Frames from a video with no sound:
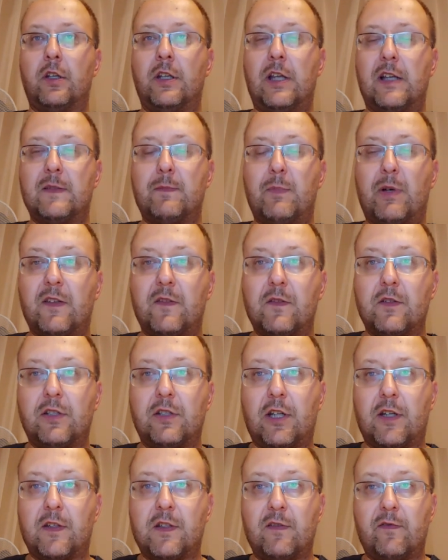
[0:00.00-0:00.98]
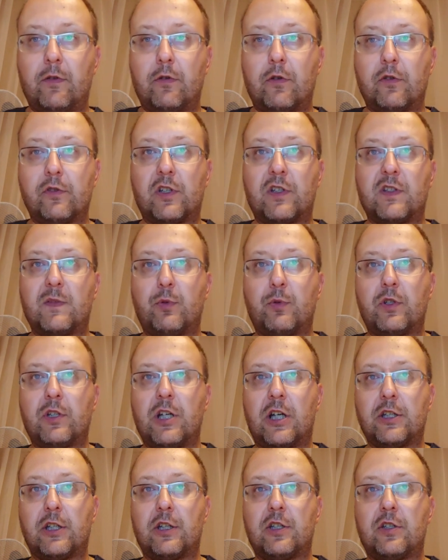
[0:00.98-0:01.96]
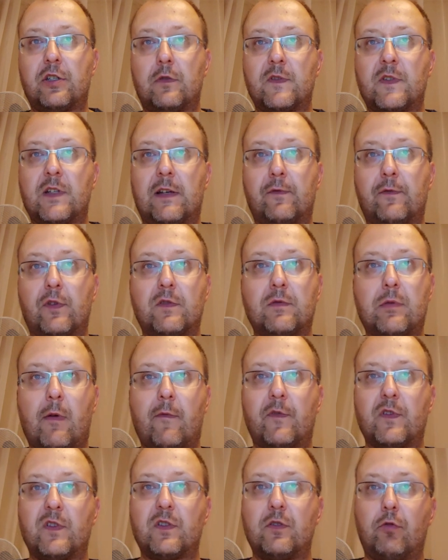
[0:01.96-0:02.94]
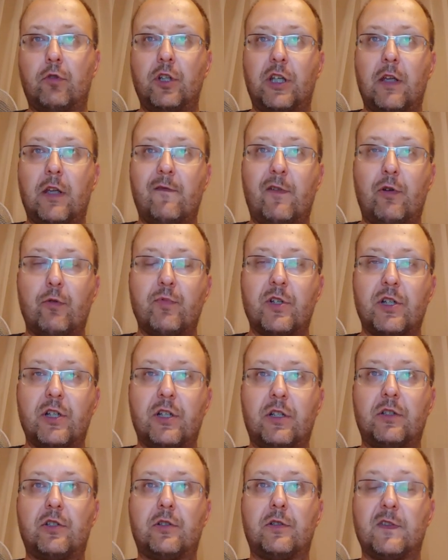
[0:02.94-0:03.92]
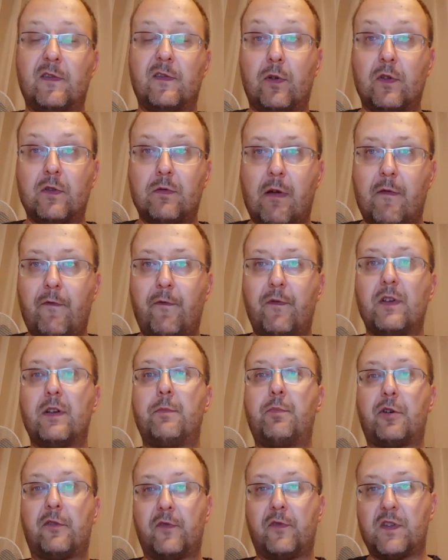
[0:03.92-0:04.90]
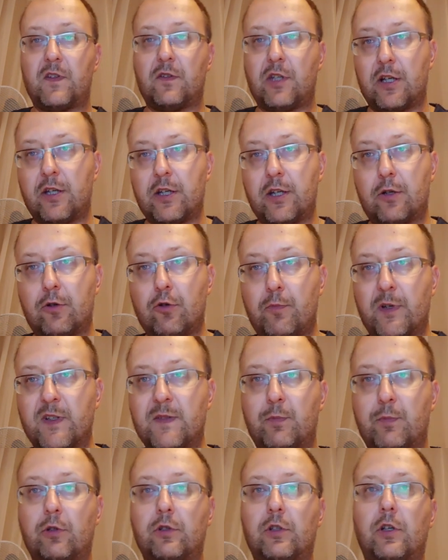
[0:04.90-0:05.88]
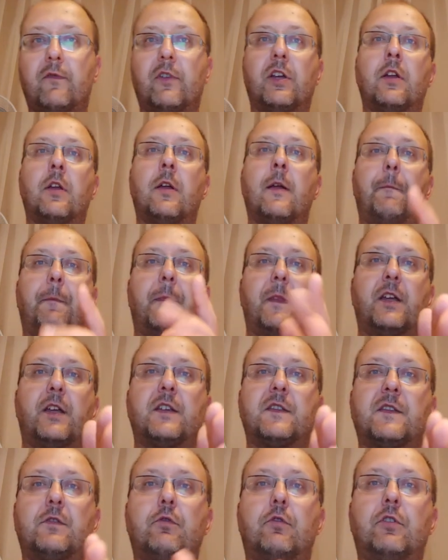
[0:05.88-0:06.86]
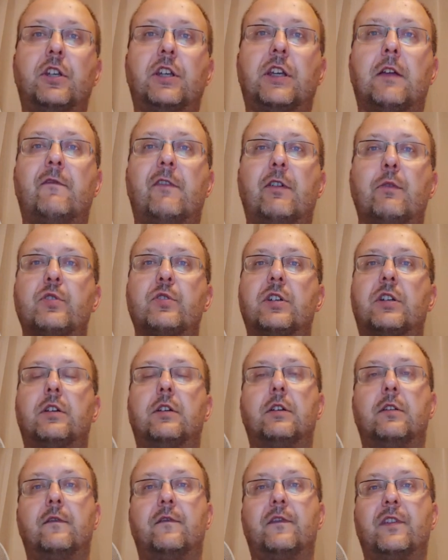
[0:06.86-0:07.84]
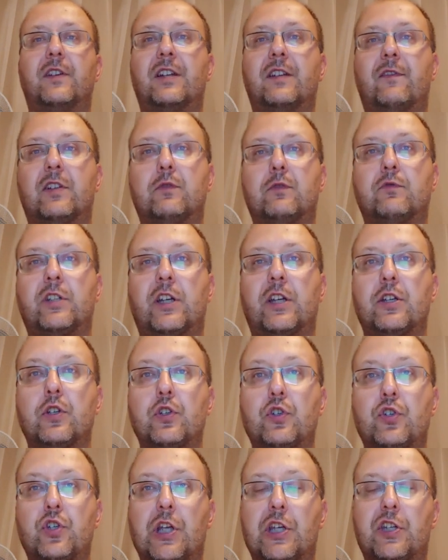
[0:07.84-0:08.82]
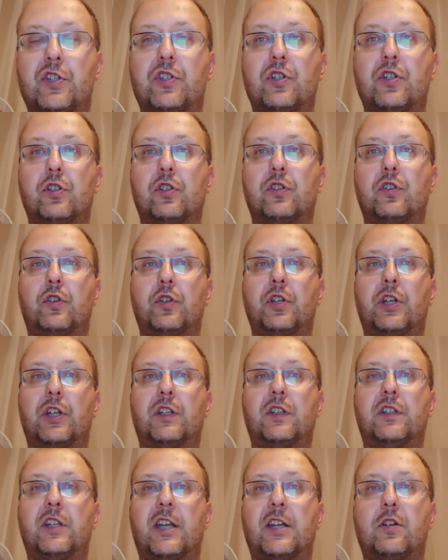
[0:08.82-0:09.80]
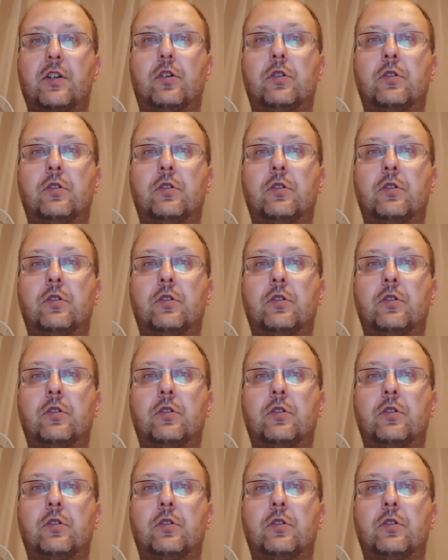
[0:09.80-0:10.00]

Nas bardzo interesowało też spotkanie Śląska-Wrocław z Górnikiem Wałbrzych. Śląsk-Wrocław, profesjonalny klub sportowy z Górnikiem Wałbrzych wygrywa tutaj 6 do 1.